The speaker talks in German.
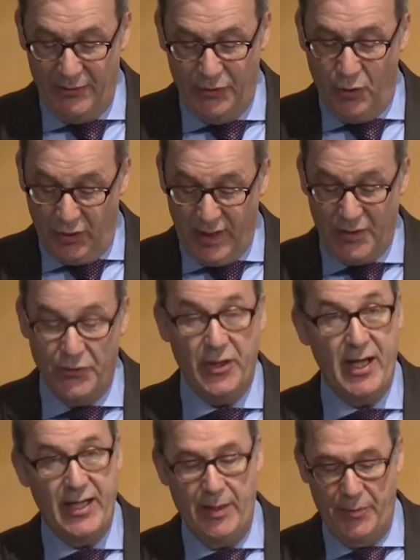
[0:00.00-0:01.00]
und das von
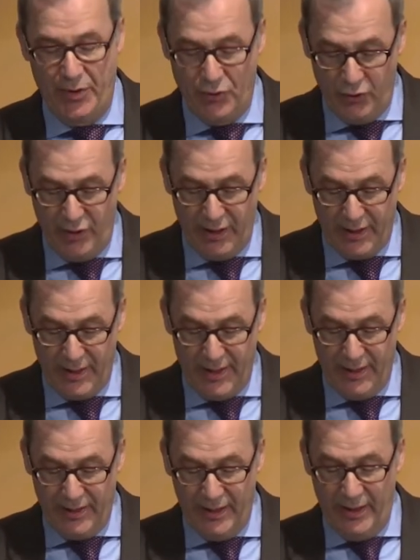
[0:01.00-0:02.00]
einer
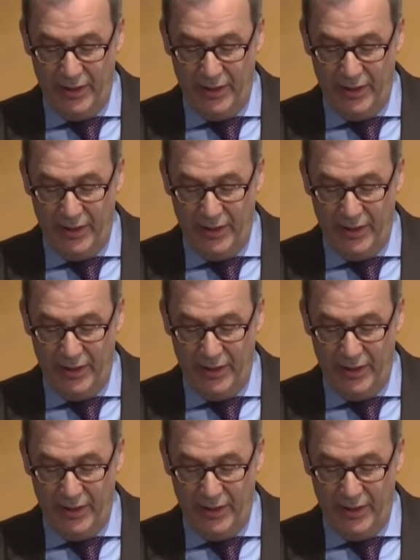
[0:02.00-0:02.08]
Persönlichkeit,